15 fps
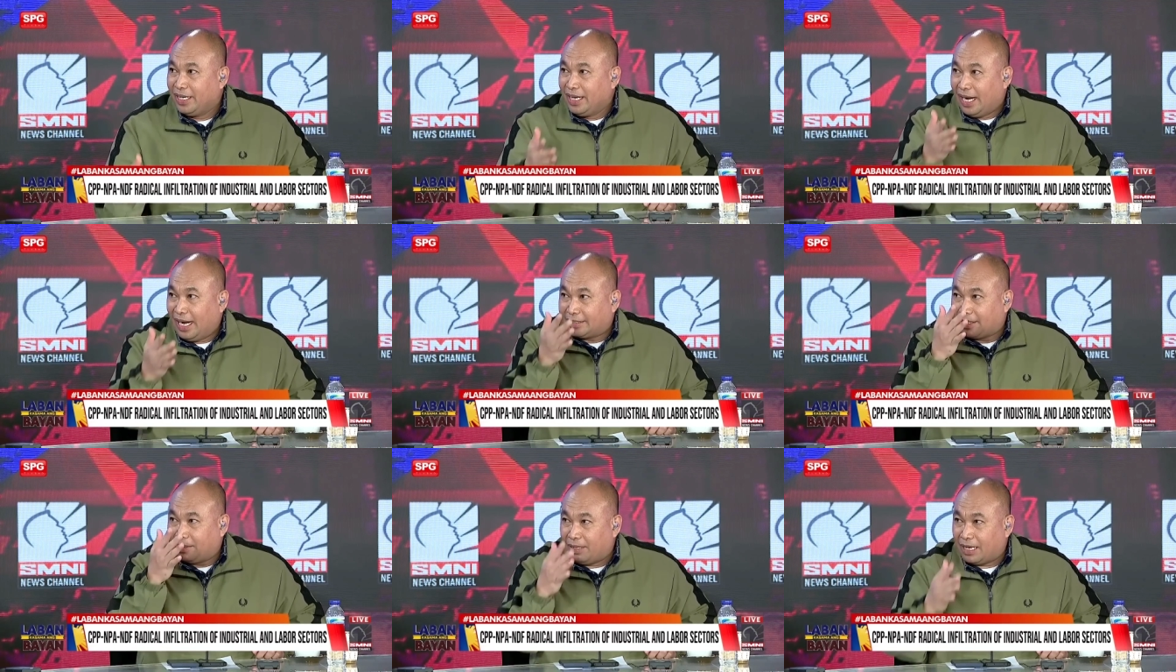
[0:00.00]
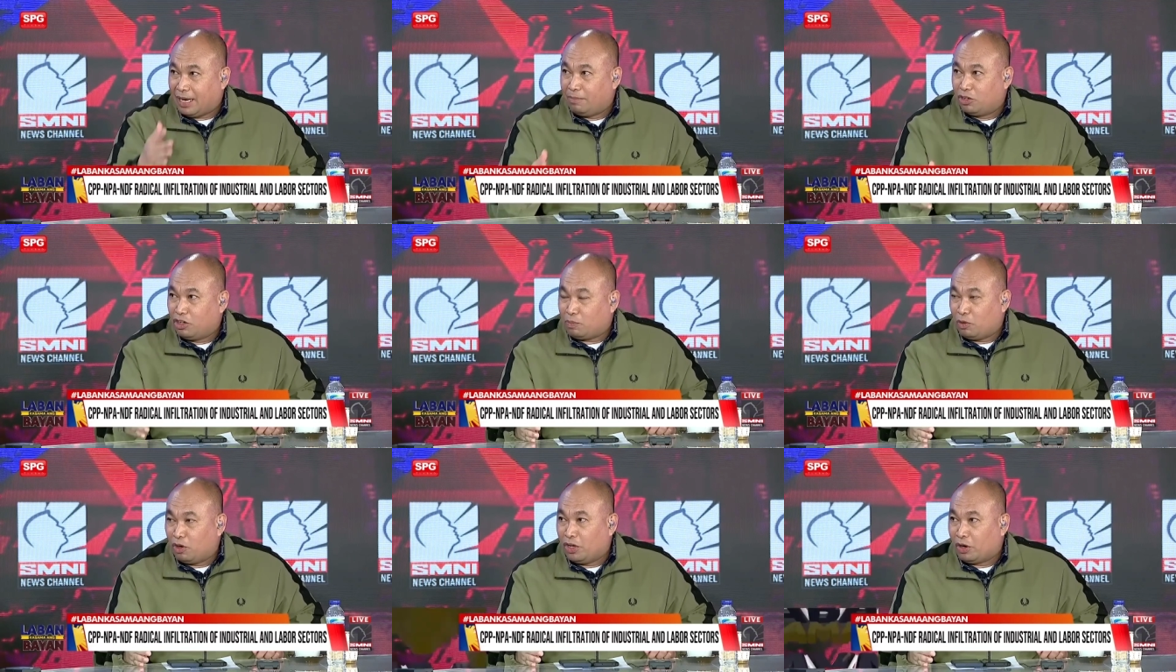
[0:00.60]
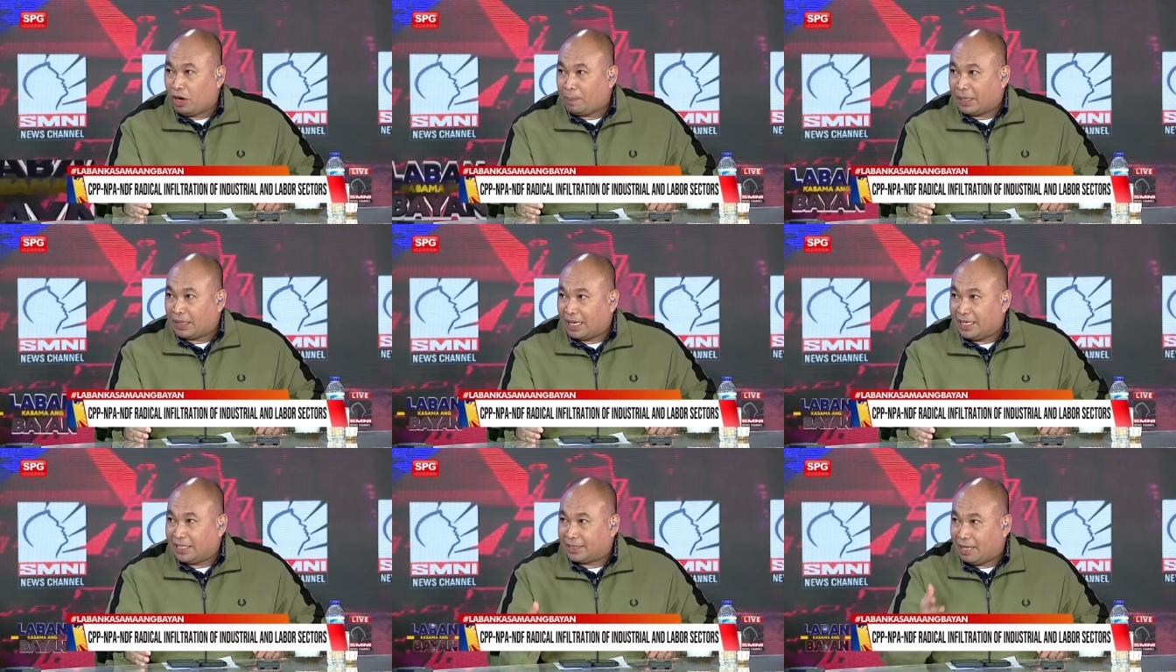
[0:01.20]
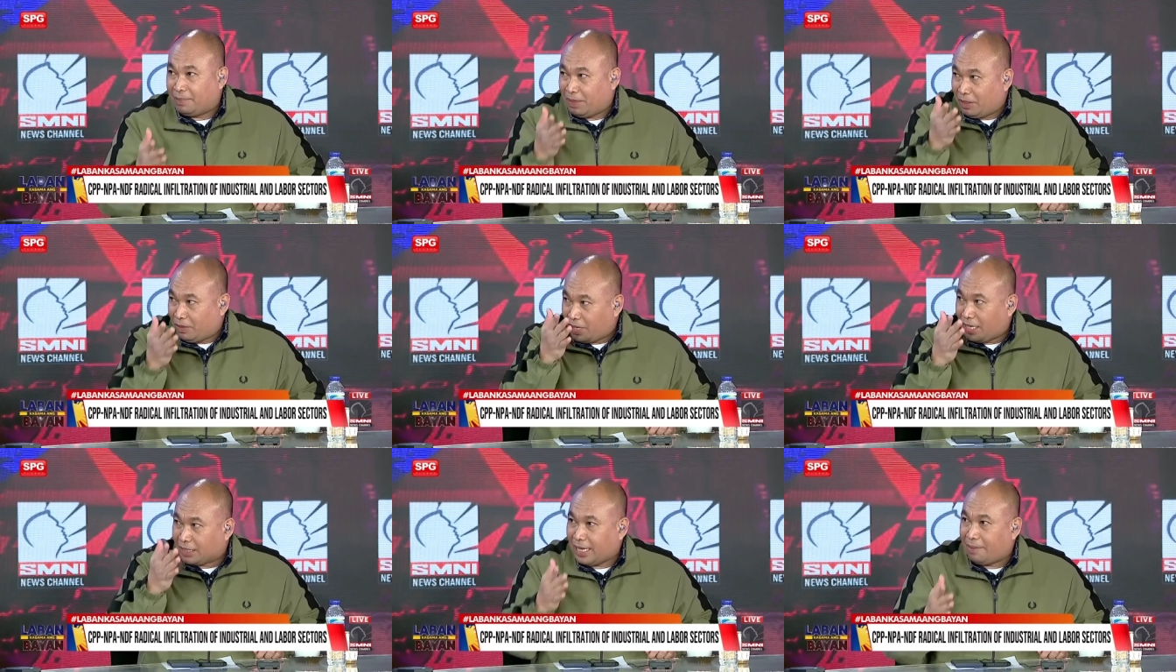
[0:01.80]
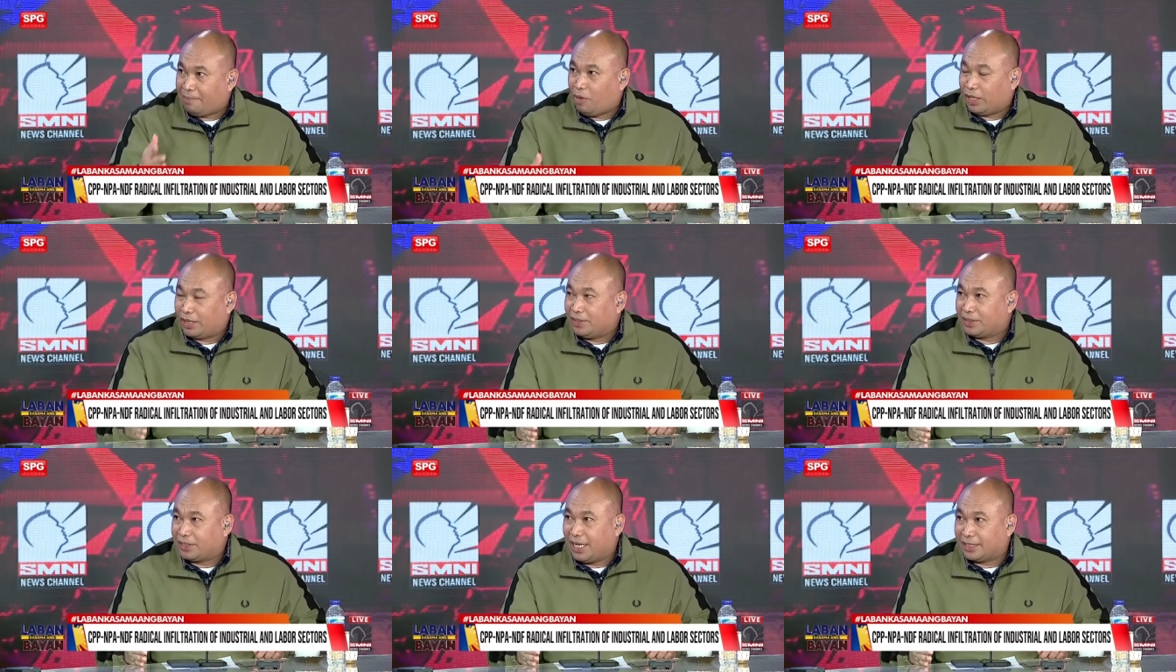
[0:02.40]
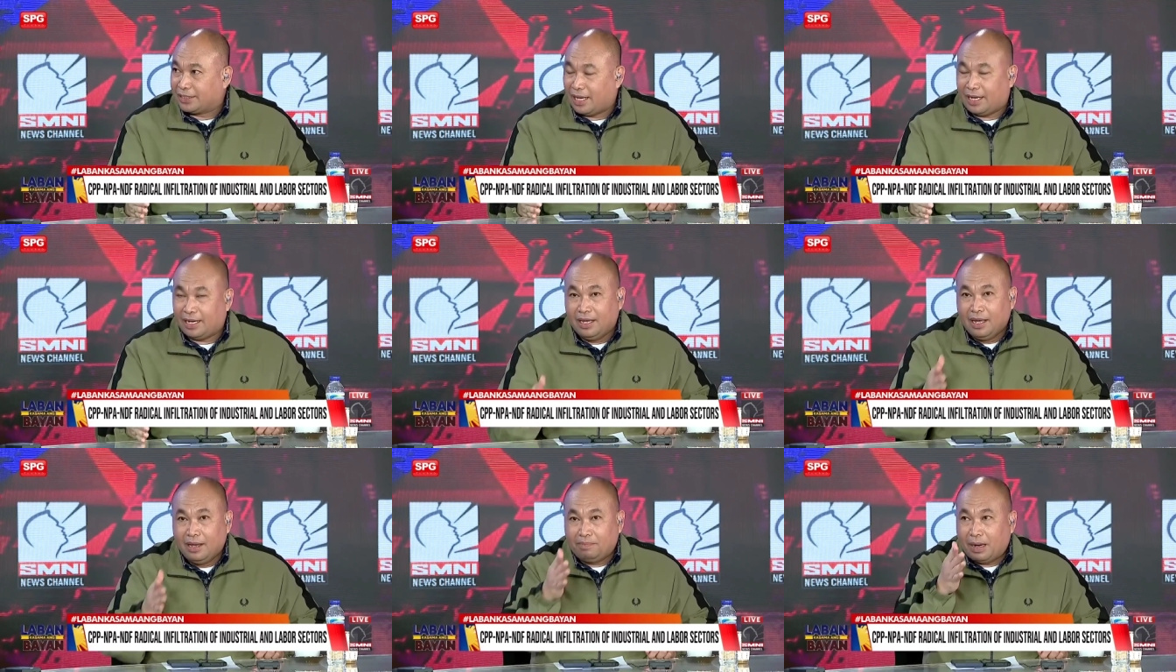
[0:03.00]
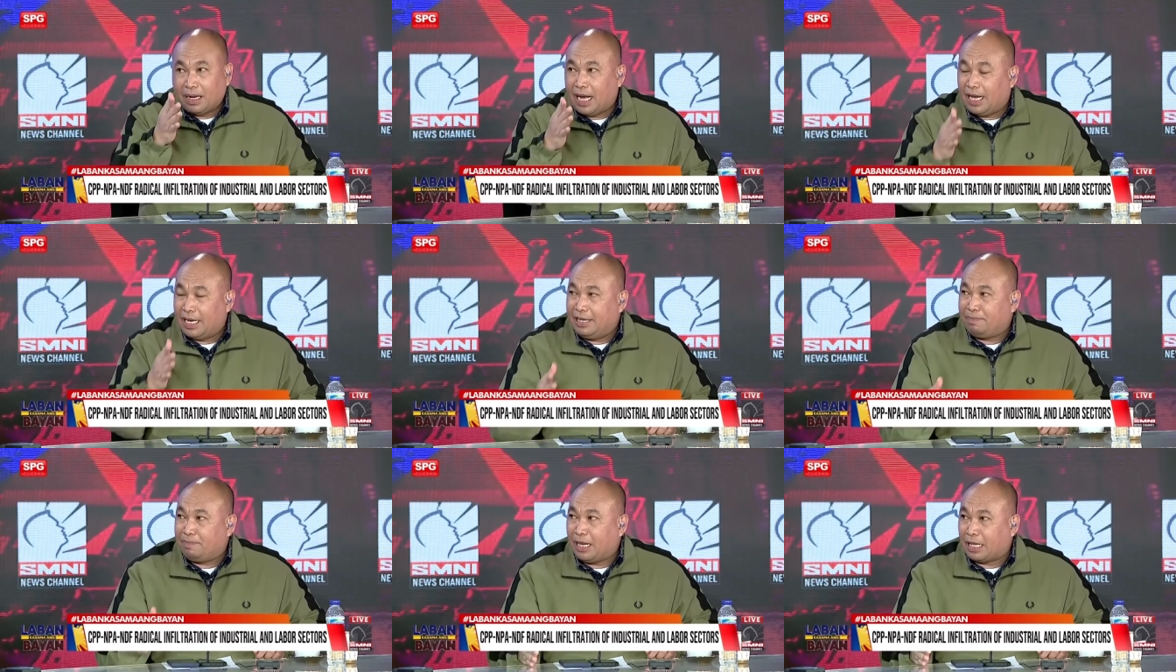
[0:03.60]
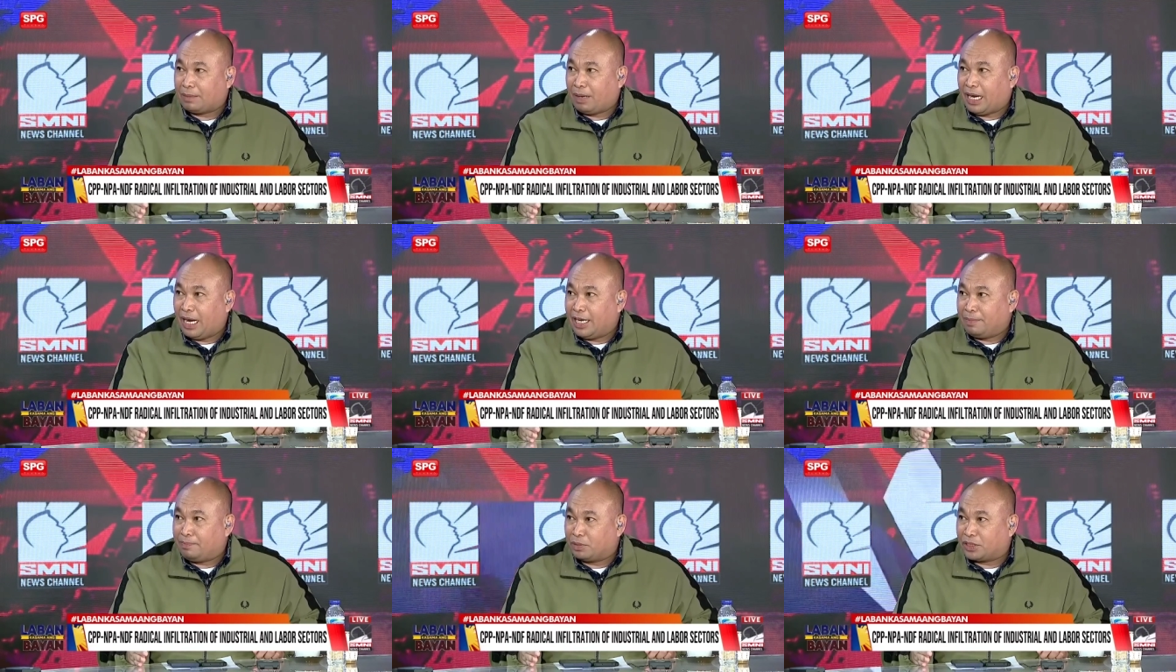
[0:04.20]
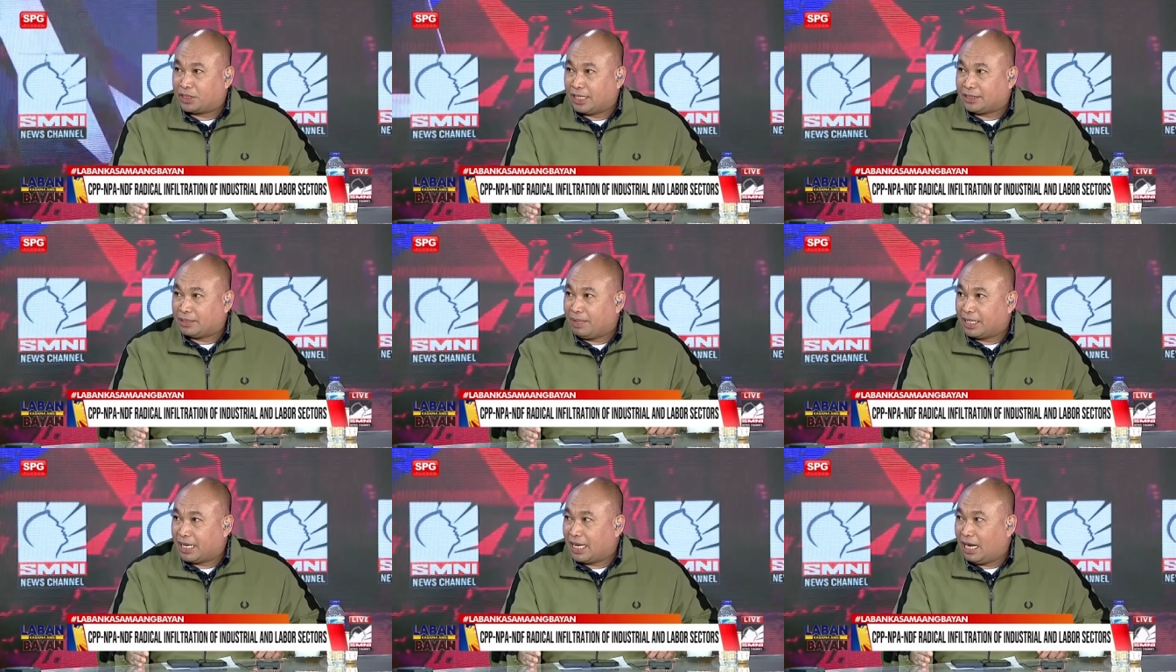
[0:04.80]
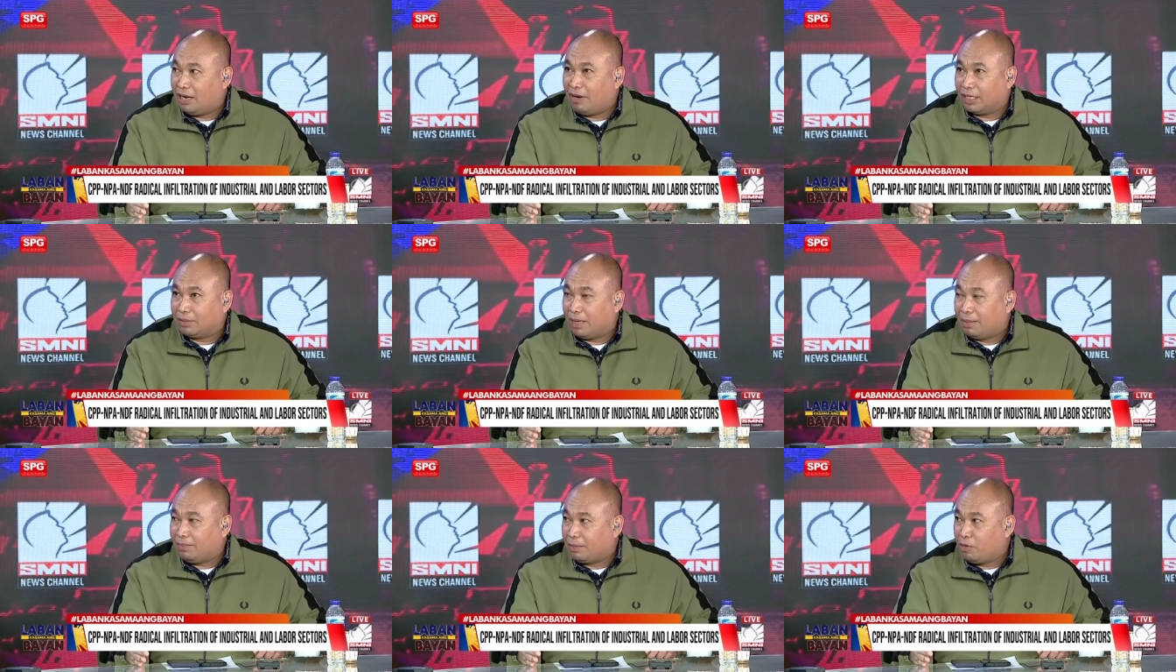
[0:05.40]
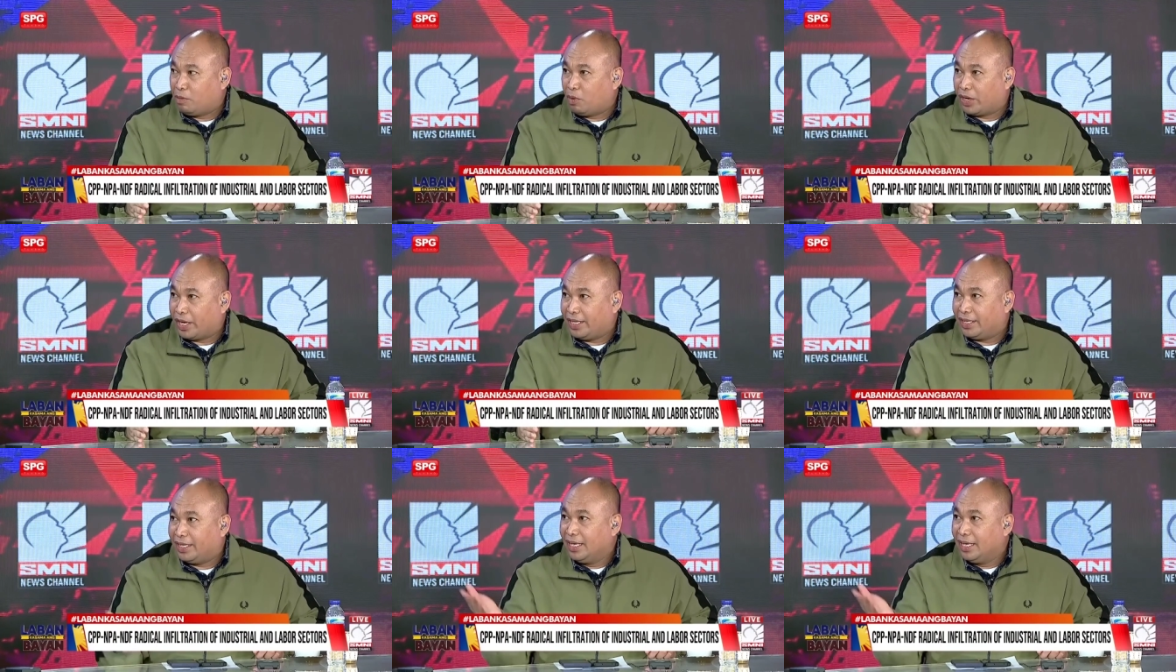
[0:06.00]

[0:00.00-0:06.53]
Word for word: Yeah. at sa mga monopolyo kapitalista, pero kasabwat niyo sila sa pangaalipin at pangalipusta sa manggagawa at mga magbubukid.